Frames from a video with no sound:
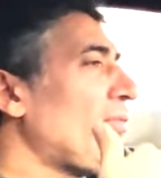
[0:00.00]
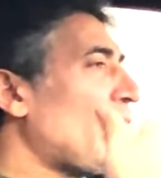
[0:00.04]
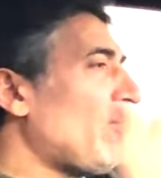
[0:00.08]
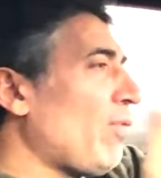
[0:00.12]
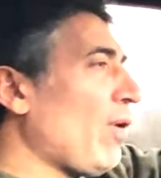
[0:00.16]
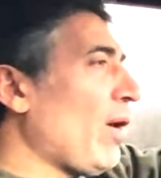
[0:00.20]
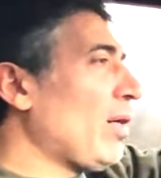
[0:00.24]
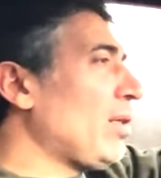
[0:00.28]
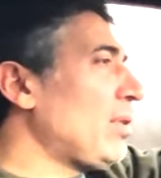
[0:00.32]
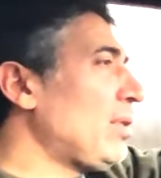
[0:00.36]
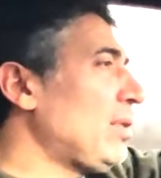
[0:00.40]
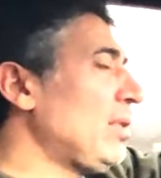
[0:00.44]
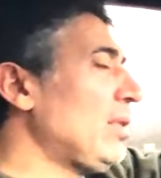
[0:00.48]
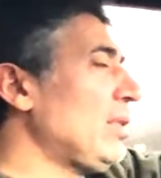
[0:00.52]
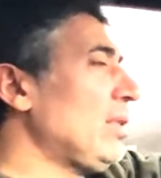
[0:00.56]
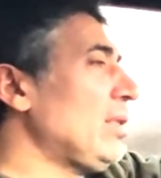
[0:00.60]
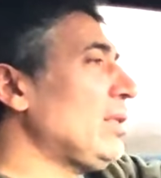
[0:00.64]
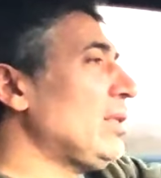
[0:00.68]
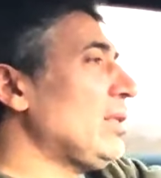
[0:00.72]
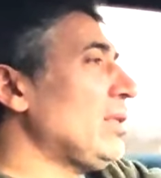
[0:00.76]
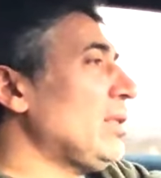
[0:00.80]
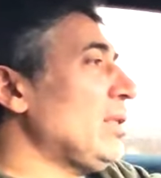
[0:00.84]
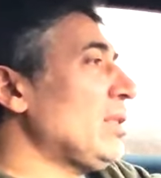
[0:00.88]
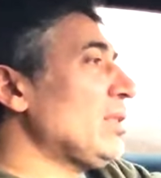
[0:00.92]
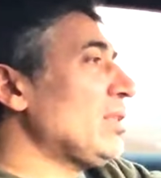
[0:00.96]

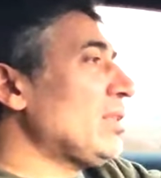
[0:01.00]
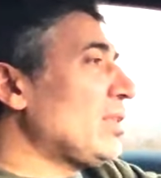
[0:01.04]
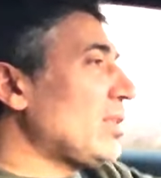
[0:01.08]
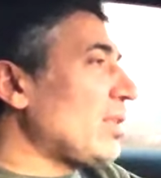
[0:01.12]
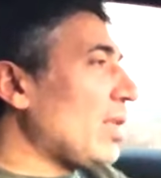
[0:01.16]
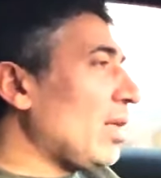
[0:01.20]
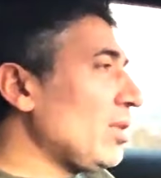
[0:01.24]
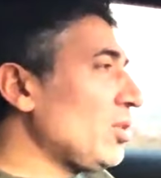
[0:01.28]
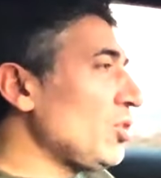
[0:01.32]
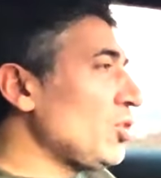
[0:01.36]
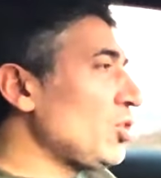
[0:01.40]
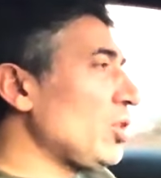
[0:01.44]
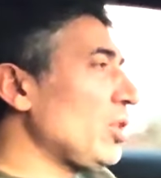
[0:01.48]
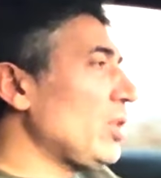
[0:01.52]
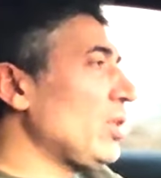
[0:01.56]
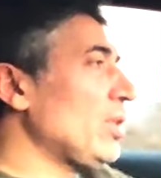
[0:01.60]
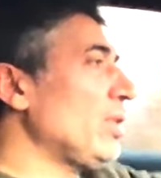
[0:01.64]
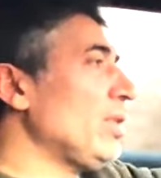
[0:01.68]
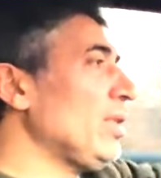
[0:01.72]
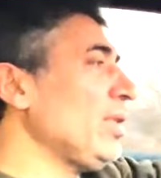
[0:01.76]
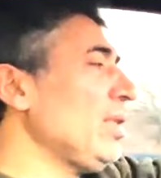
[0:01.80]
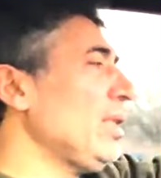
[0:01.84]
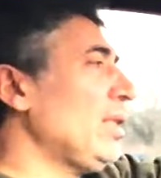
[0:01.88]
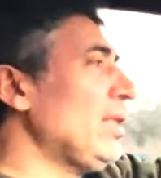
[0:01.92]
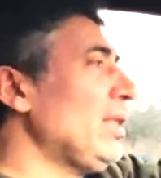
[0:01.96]
farklılığı, sıra
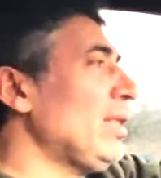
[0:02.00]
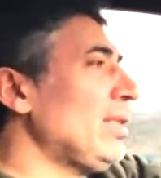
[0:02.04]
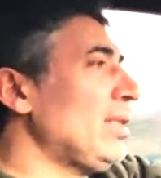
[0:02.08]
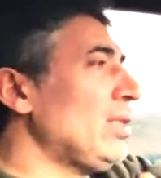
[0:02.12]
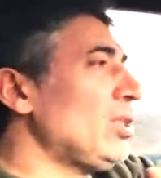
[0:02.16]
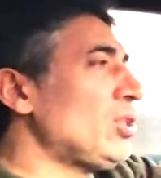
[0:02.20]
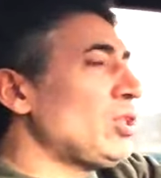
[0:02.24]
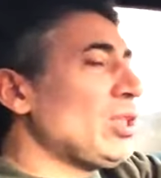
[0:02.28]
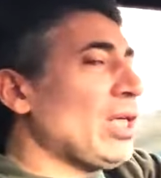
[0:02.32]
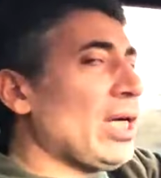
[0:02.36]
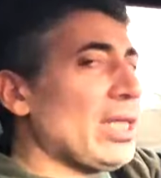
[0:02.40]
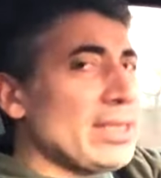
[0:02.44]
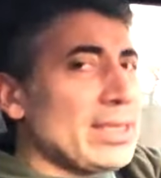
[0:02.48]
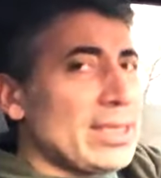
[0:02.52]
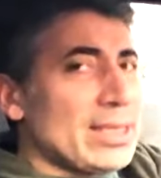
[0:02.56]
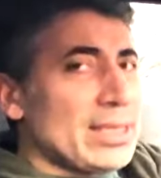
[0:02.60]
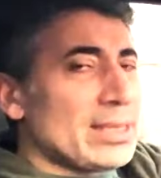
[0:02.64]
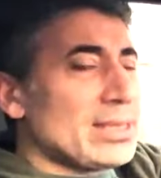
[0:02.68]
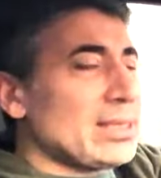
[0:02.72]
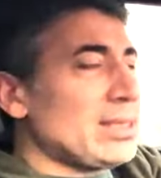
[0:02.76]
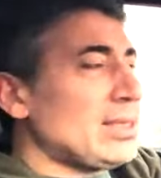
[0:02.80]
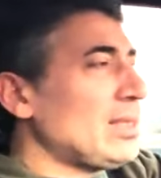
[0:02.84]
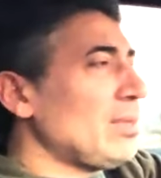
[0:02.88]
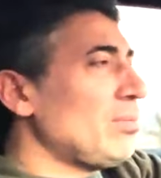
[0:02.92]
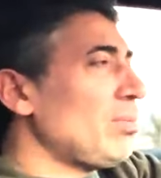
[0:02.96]
dışılığı içeride de
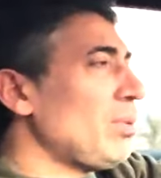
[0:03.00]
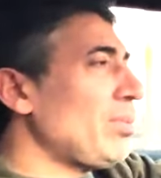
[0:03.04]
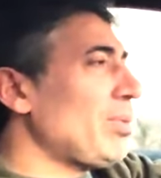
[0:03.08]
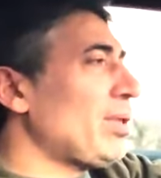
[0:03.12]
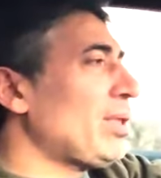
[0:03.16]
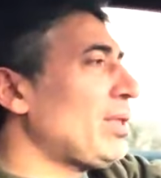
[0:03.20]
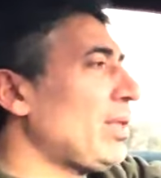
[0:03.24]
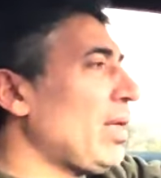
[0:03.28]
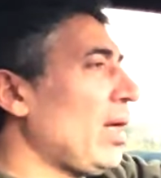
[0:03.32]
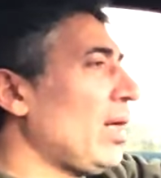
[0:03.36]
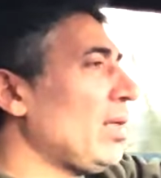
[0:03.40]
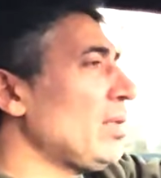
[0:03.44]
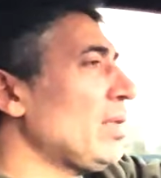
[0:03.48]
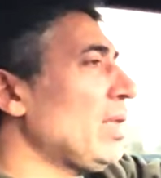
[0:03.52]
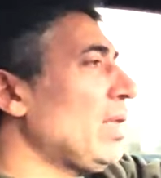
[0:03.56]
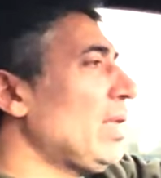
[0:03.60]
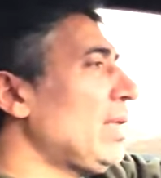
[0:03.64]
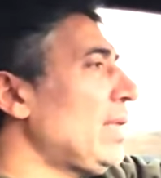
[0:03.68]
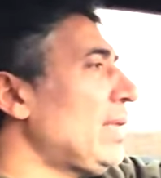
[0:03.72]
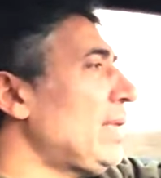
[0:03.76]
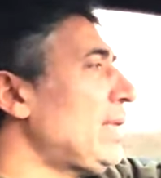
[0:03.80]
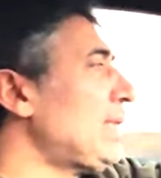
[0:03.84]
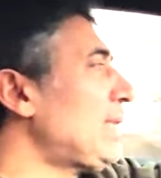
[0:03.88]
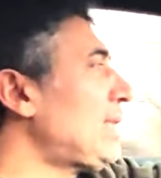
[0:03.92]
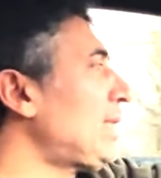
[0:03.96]
size bir miktar
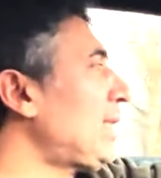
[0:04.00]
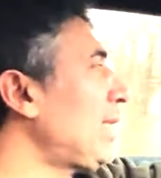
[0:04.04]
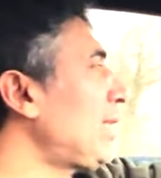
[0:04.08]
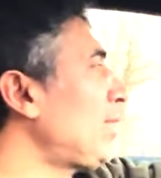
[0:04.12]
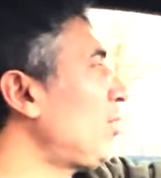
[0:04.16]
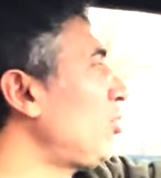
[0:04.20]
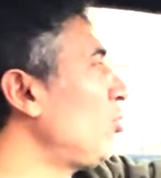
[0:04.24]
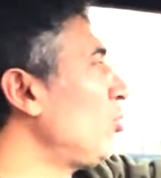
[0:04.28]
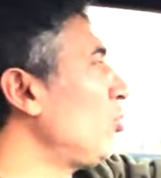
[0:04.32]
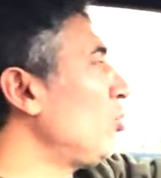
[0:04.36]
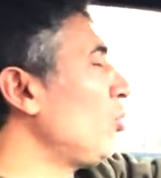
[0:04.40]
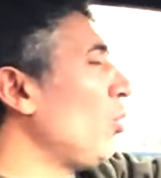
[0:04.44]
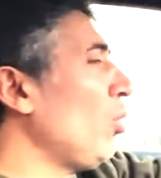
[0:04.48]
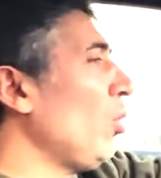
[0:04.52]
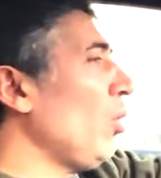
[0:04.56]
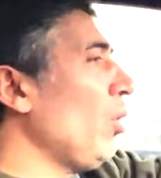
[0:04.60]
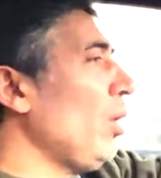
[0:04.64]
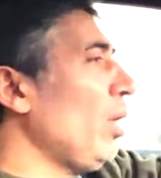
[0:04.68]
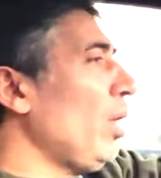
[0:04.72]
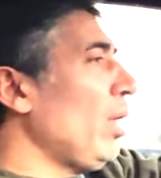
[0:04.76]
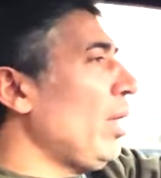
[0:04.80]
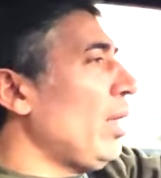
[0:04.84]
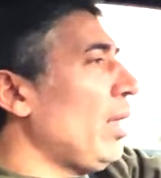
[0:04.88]
hissettiriyor.